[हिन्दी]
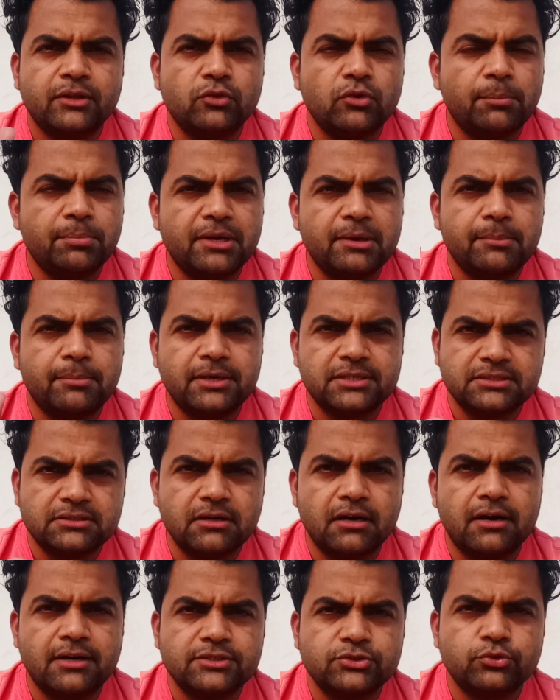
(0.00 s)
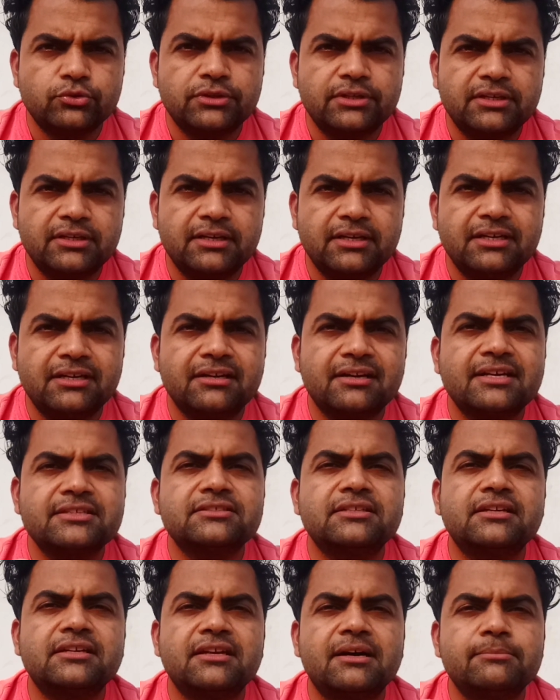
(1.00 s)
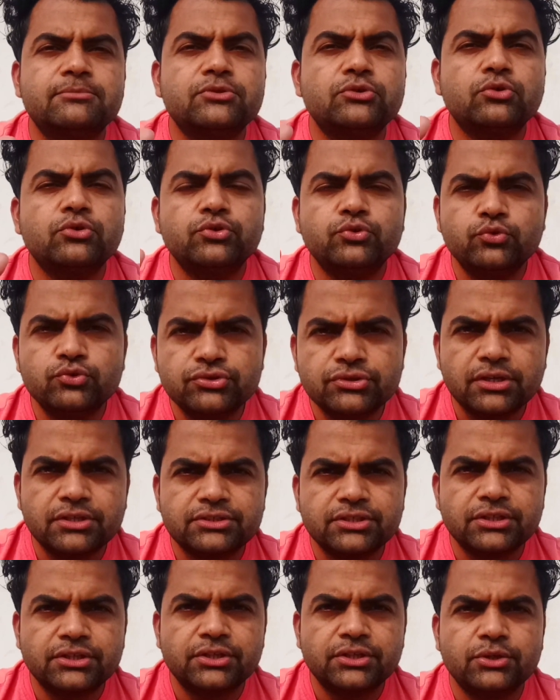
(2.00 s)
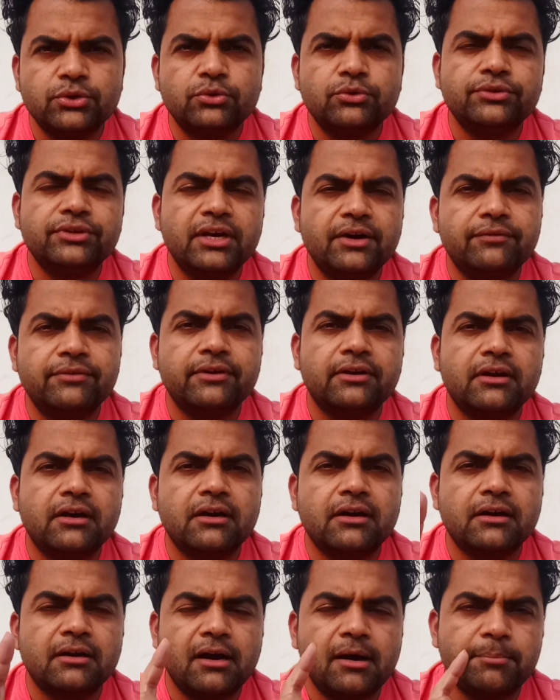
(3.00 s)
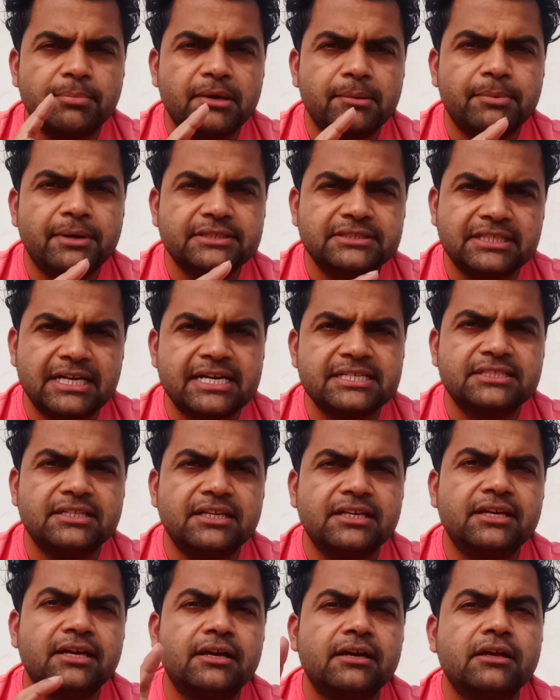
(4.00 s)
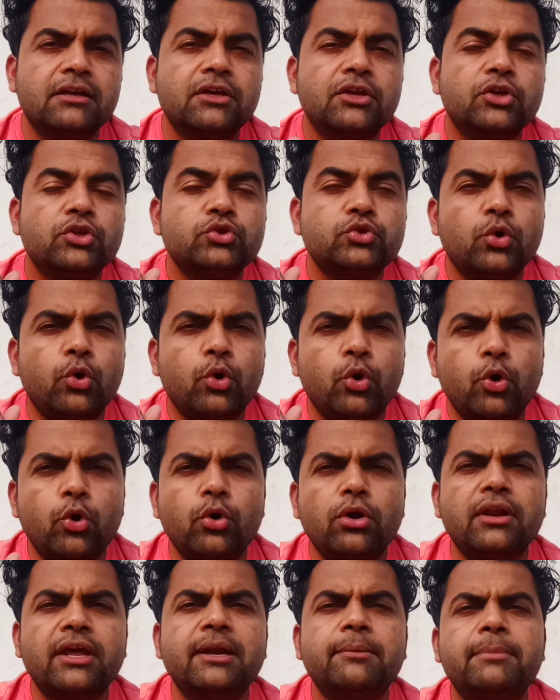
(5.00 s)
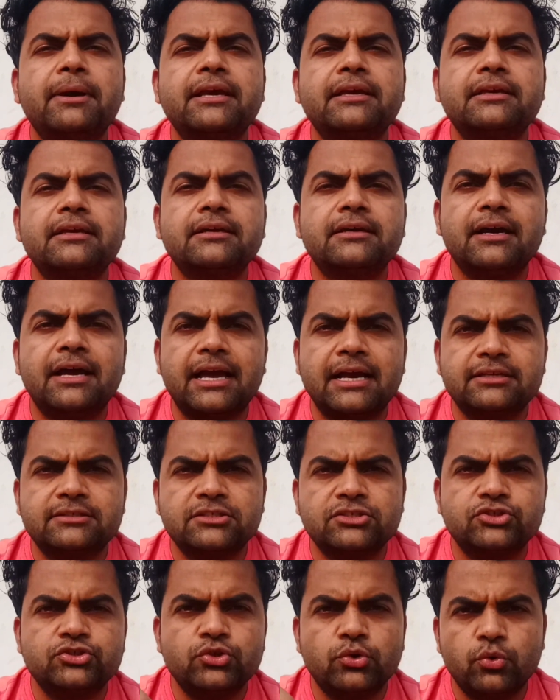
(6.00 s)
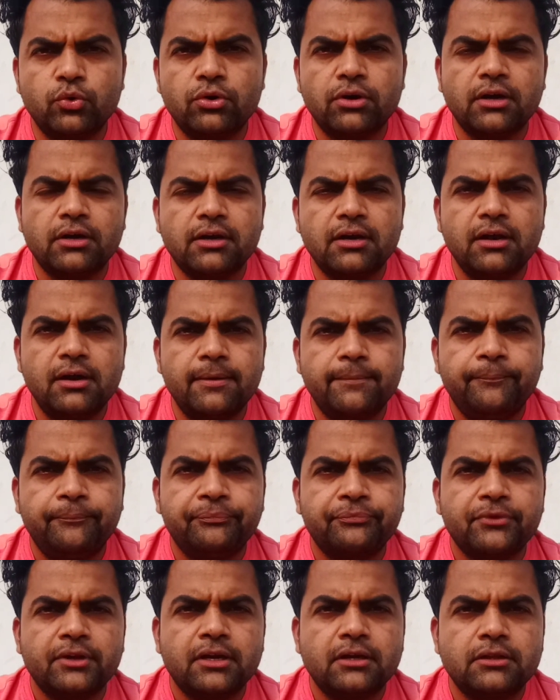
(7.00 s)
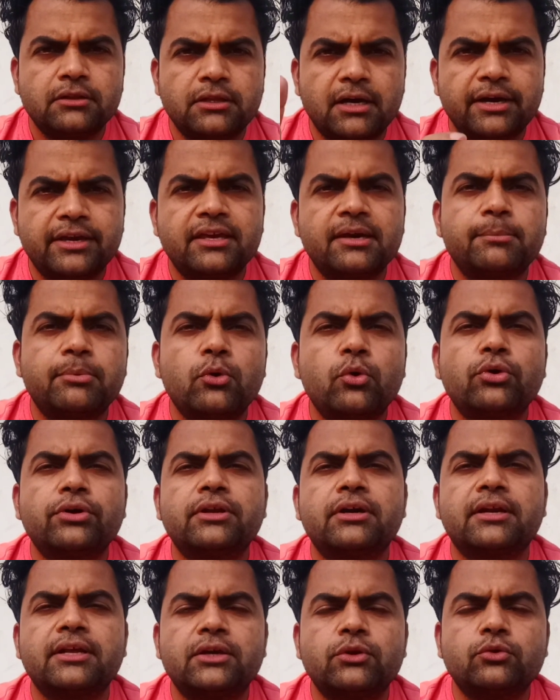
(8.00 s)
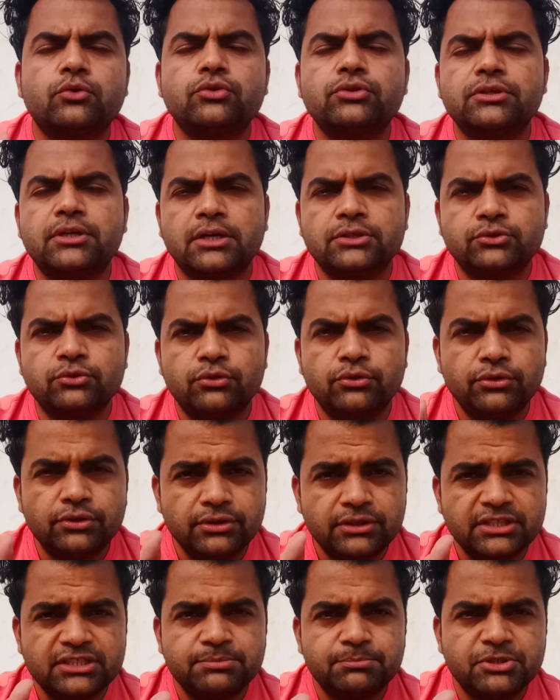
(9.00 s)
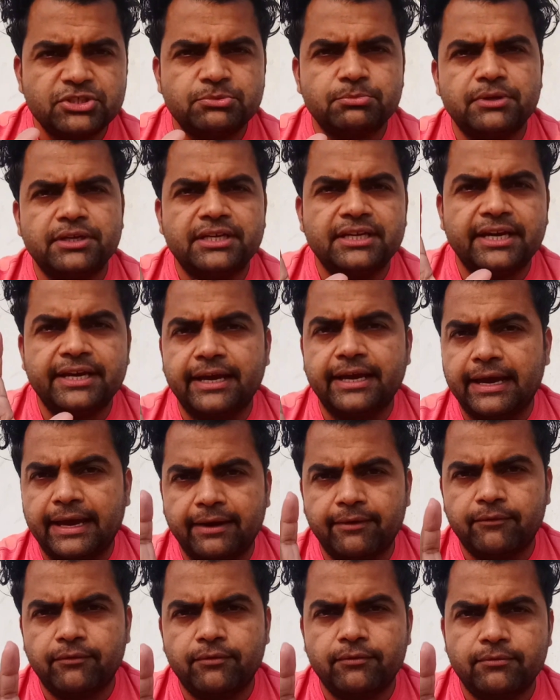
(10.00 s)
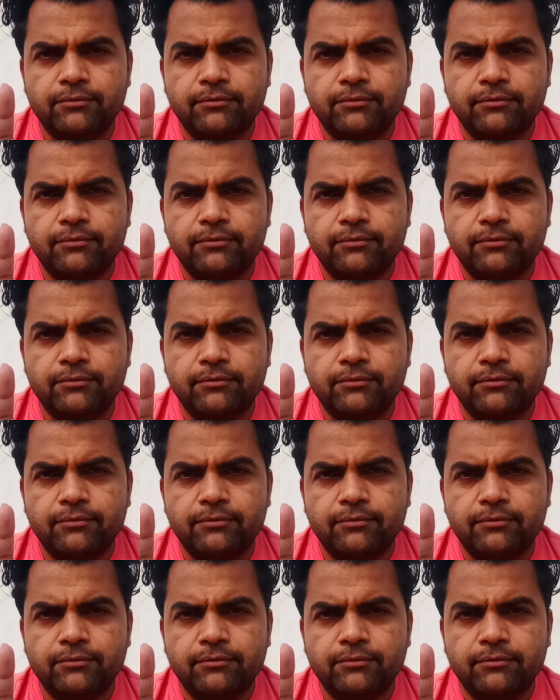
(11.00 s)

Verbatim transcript: तो आपके पास कार्ड्स होते हैं इंटरनेशनली आप इनको यूज कर सकते हो या फिर अगर आपके पास कैश नहीं है तो ऑनलाइन बैंकिंग का एक्सेस जरूर रखना ताकि आप लॉगिन करके उनको दिखा सको कि दिस मच मनी आई हैव